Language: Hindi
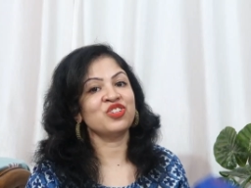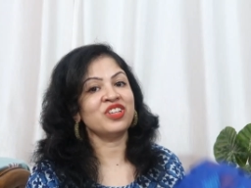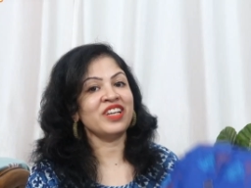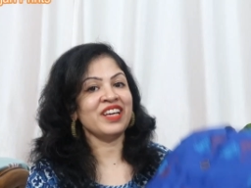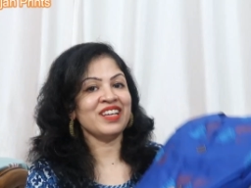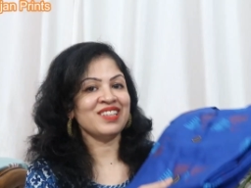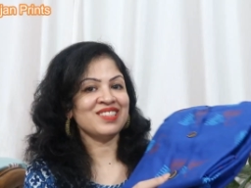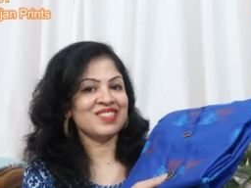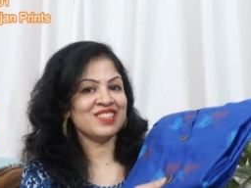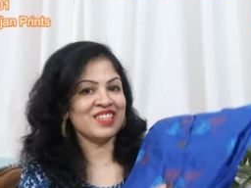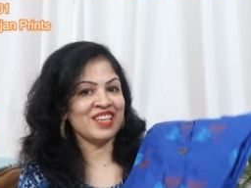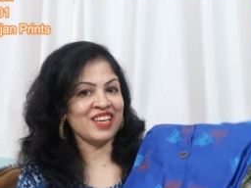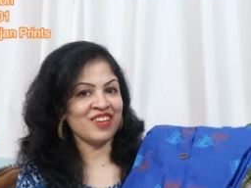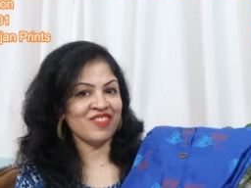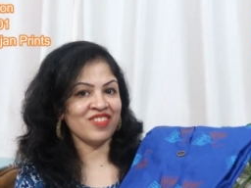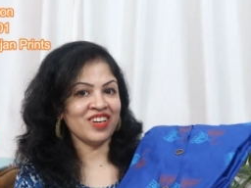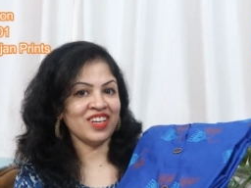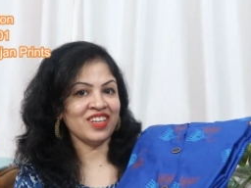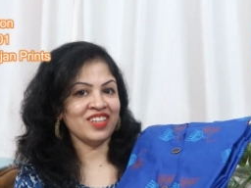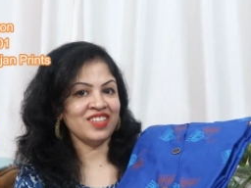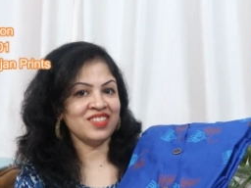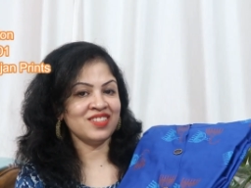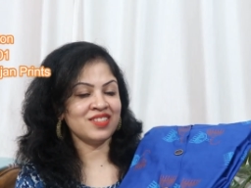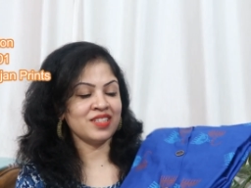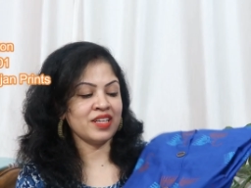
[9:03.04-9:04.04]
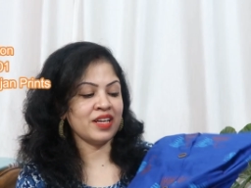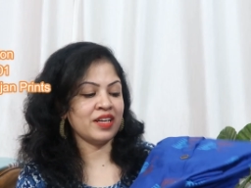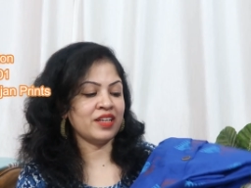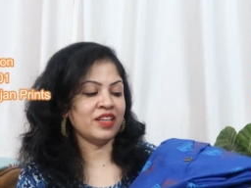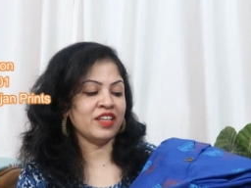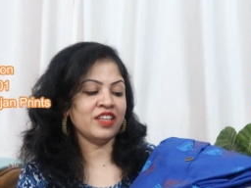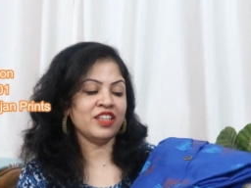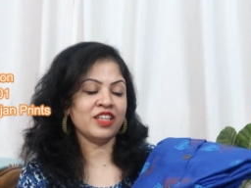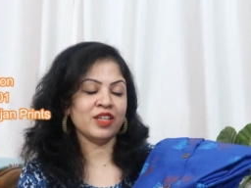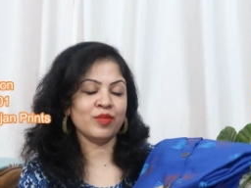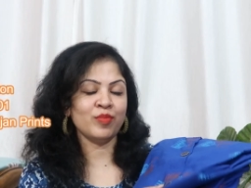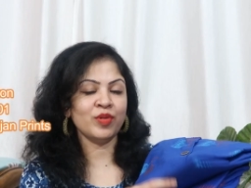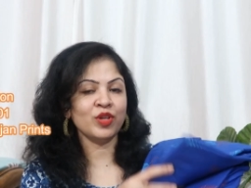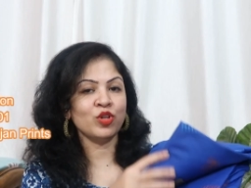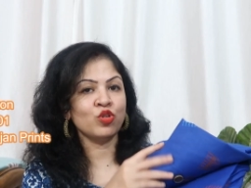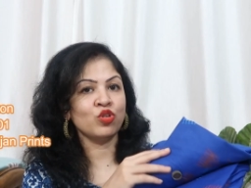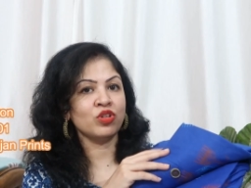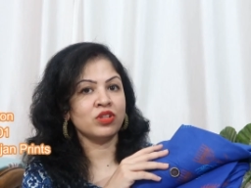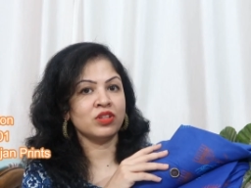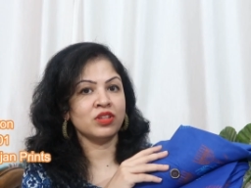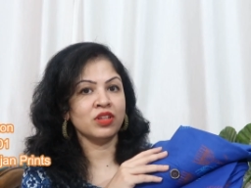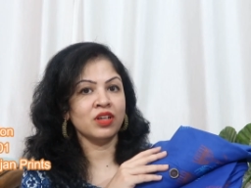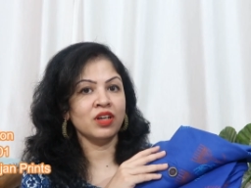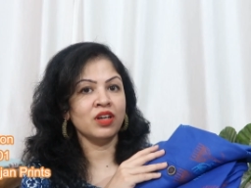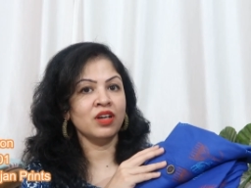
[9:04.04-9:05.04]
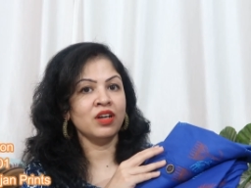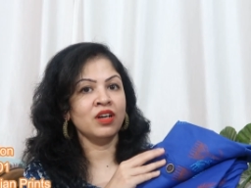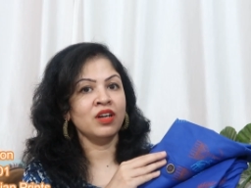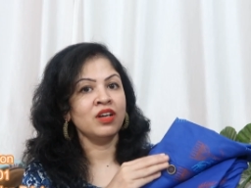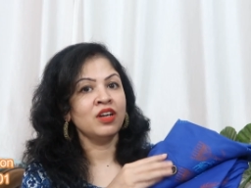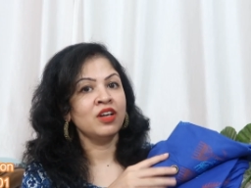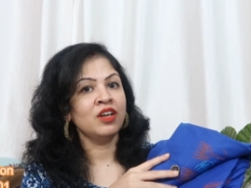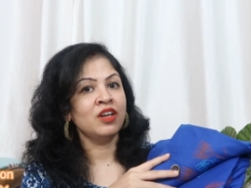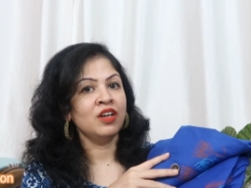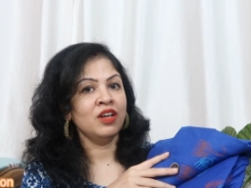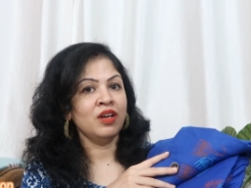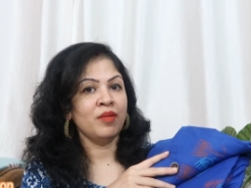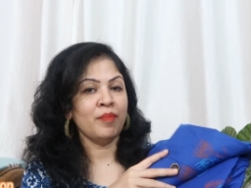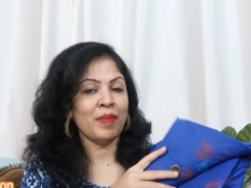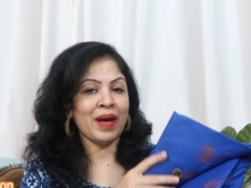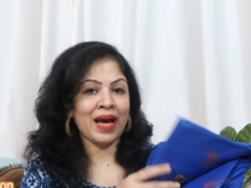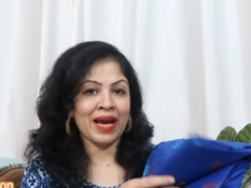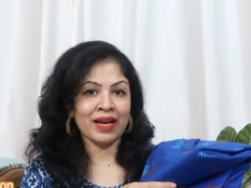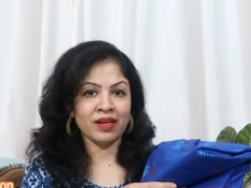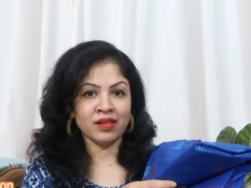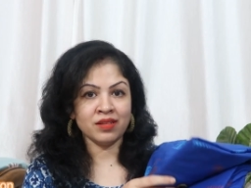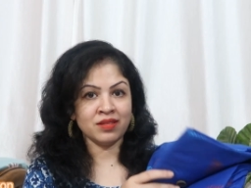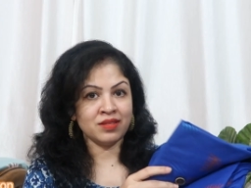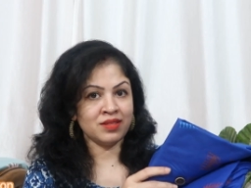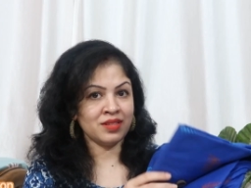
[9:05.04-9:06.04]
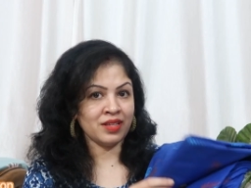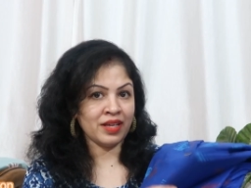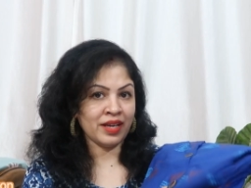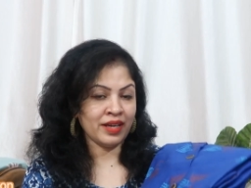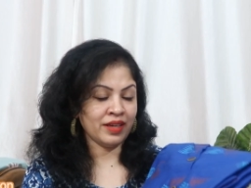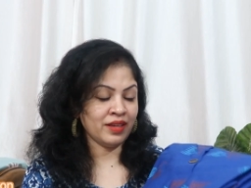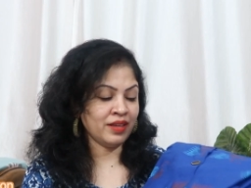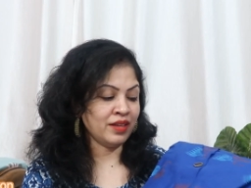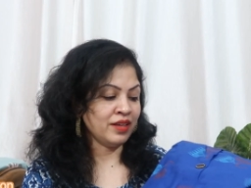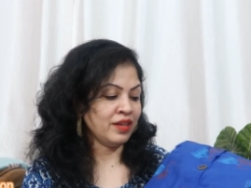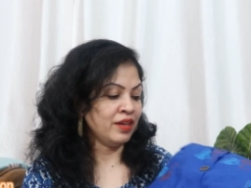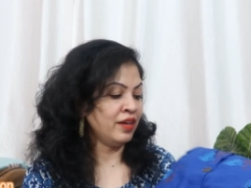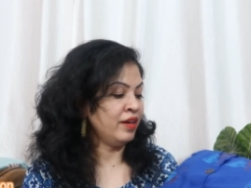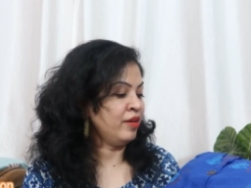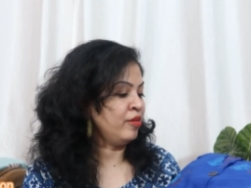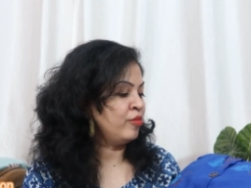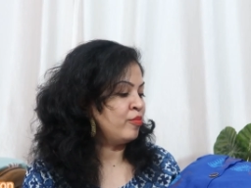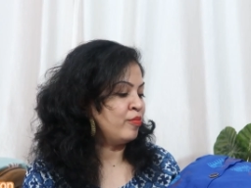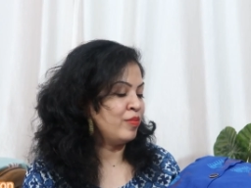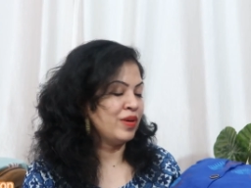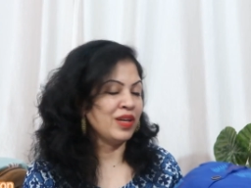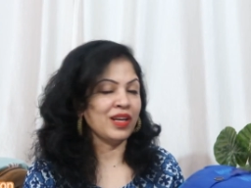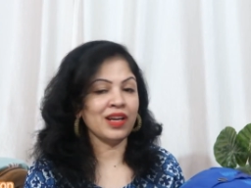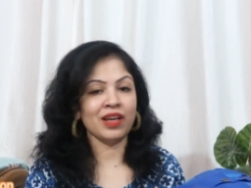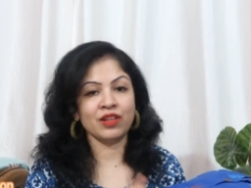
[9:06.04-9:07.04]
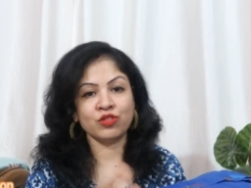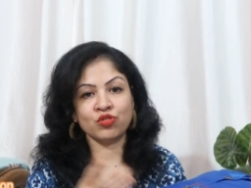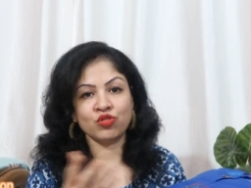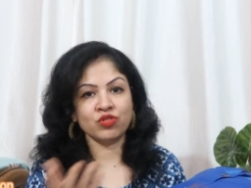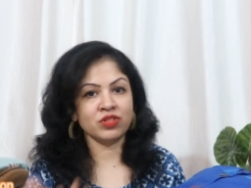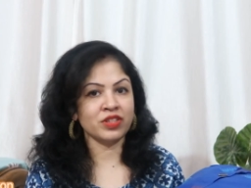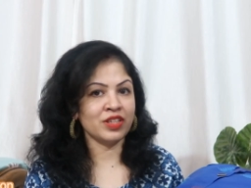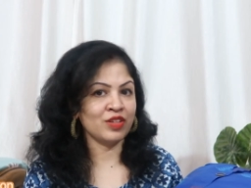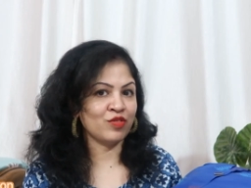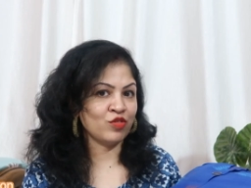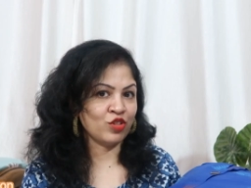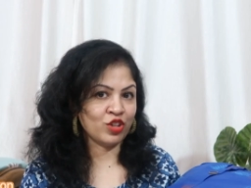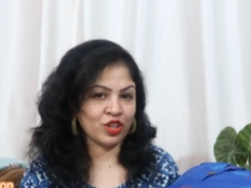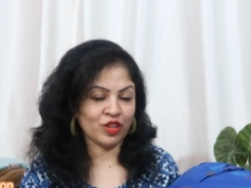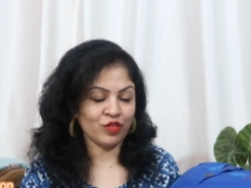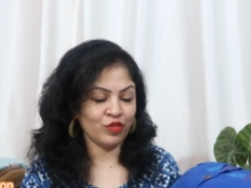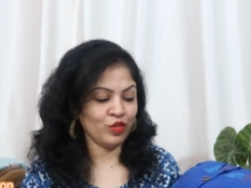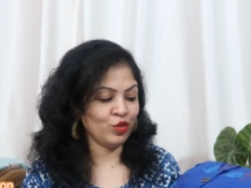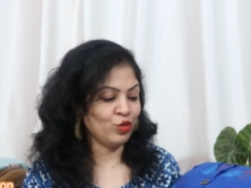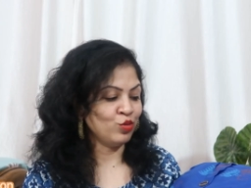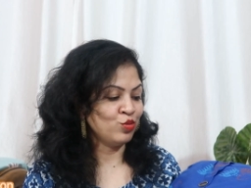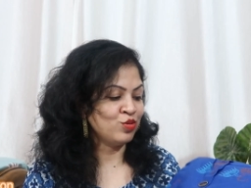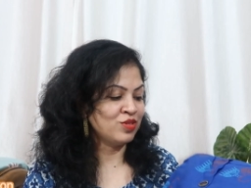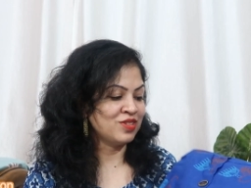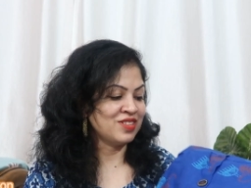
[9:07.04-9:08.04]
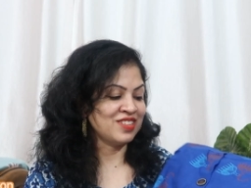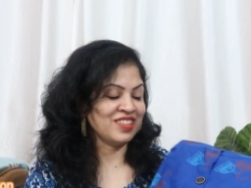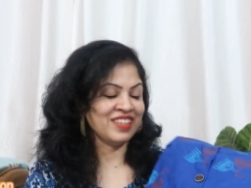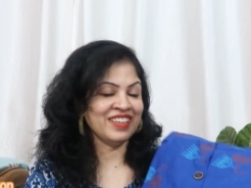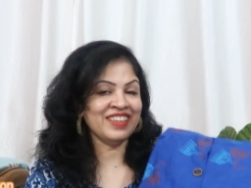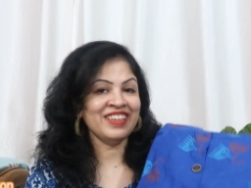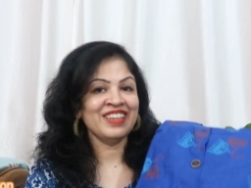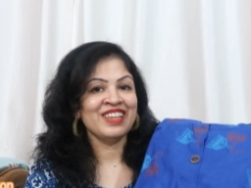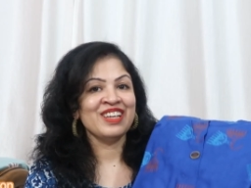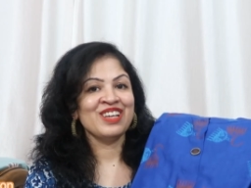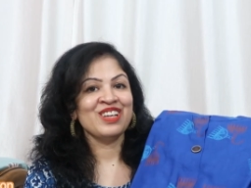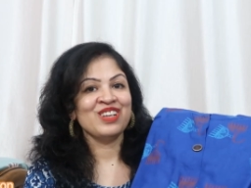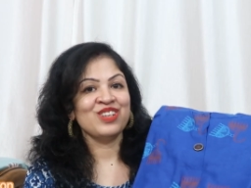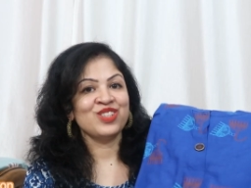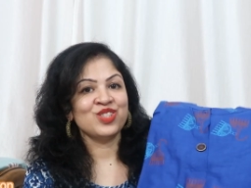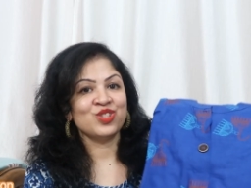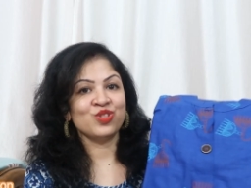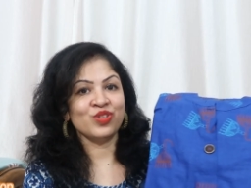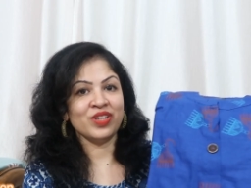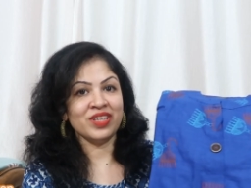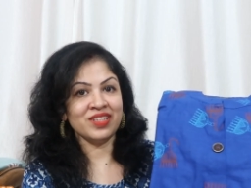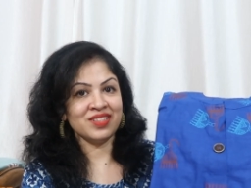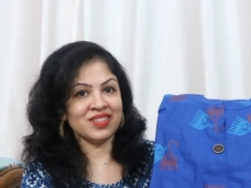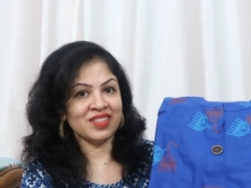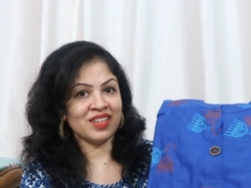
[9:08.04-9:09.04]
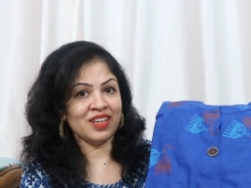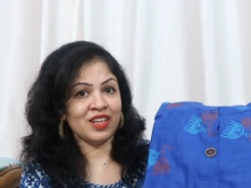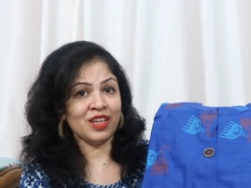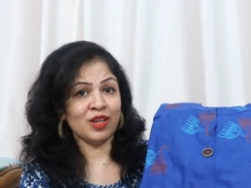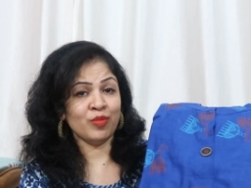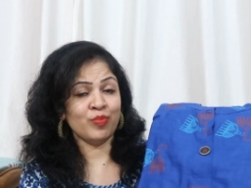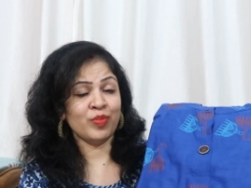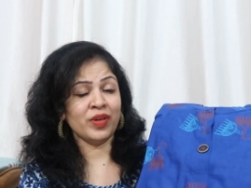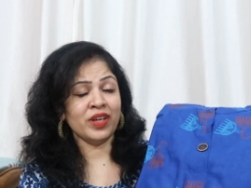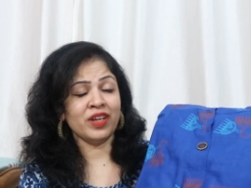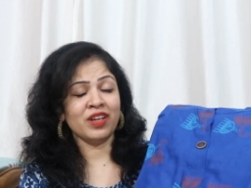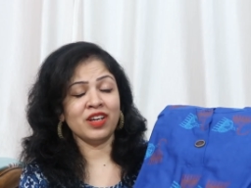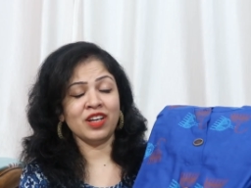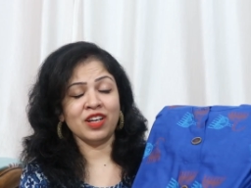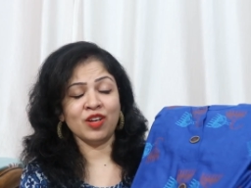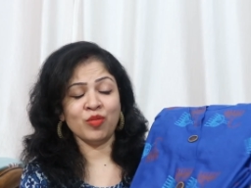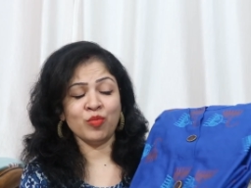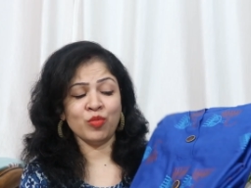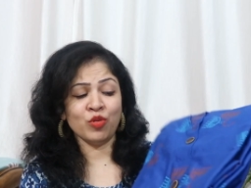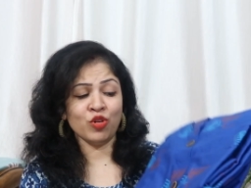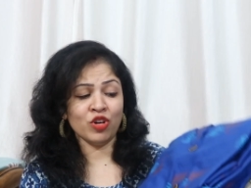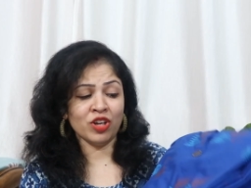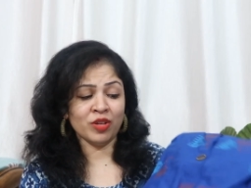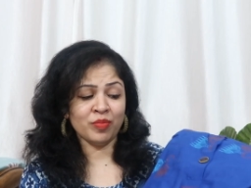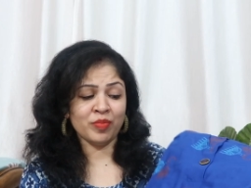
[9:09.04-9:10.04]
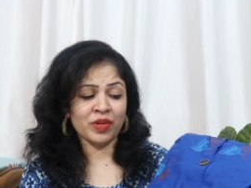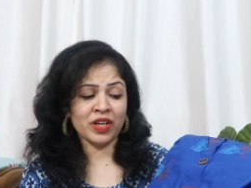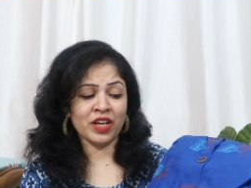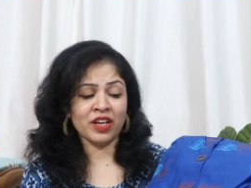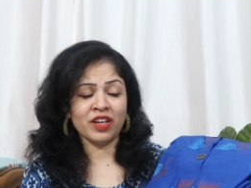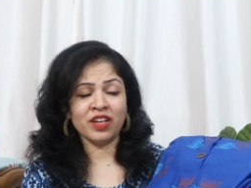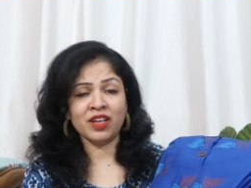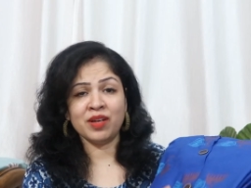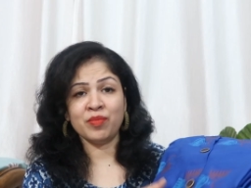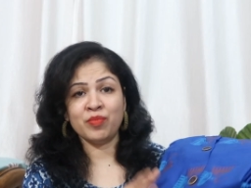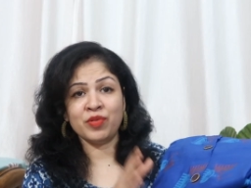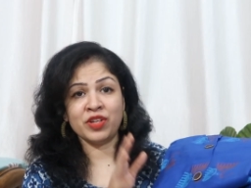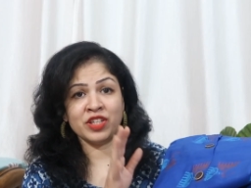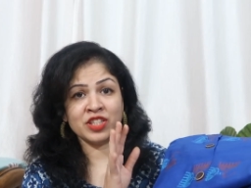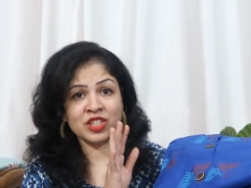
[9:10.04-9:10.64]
सो नेक्स्ट ये वाली सेट है ये भी कुर्ता पैंट सेट है प्लाजो सेट वॉट एवर यूज से सो इस कलर पे कलर बहुत प्यारा है